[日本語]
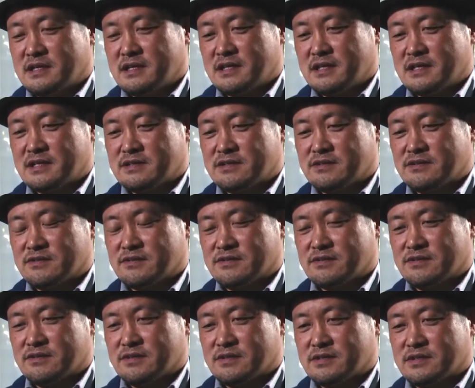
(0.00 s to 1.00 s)
あ
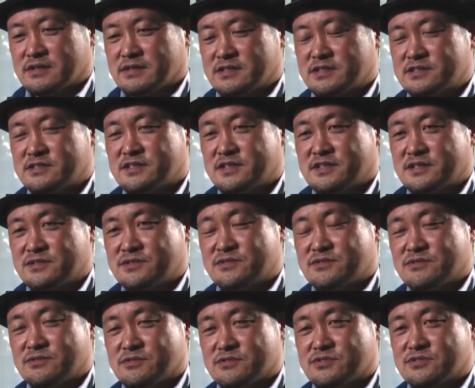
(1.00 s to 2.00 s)
の自然
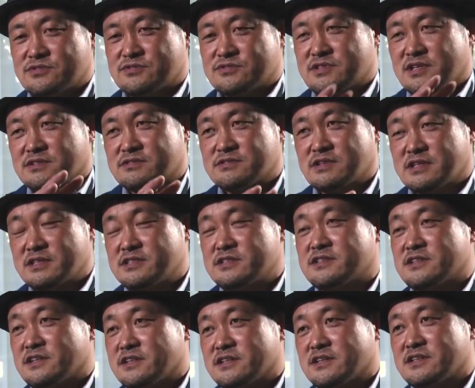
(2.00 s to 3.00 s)
と住宅が一
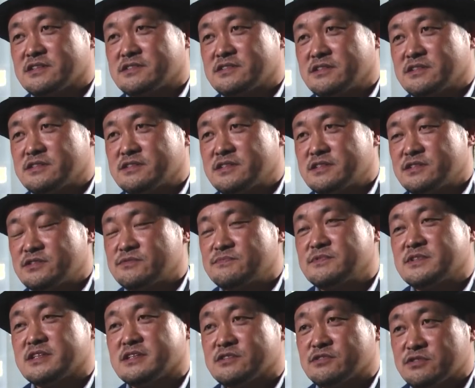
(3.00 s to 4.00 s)
体化していって住
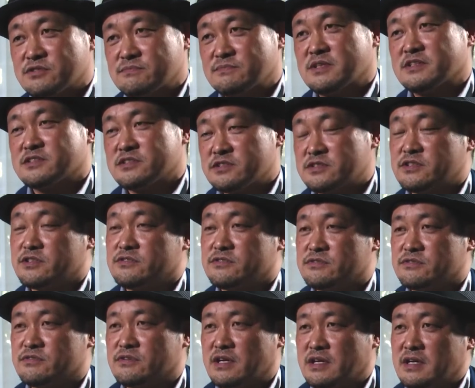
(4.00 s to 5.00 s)
みやすい街っていう
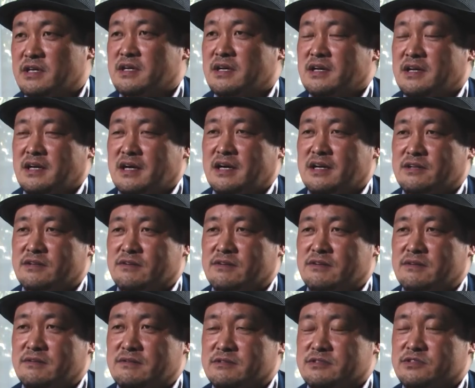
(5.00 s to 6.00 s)
のがあ
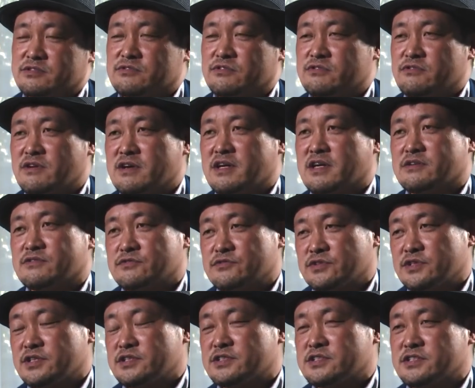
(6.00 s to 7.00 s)
のすごい分かる
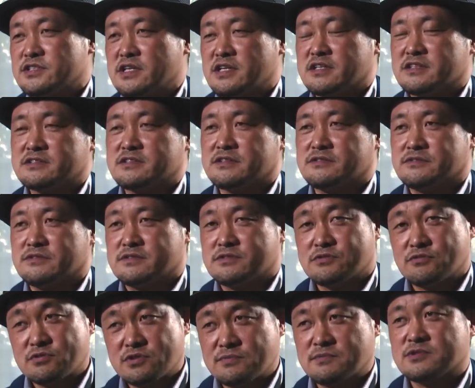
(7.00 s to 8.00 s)
景色があったので、
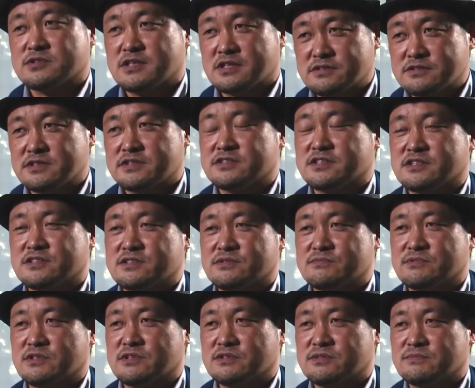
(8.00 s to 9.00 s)
そこでも撮影させて
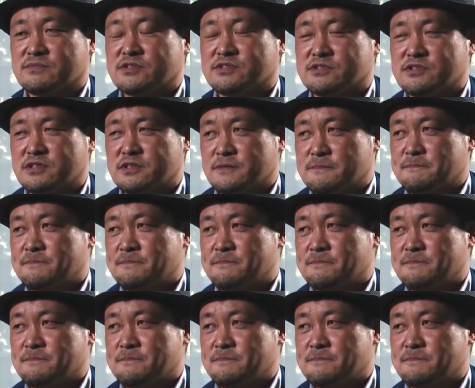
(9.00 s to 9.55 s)
もらってまして、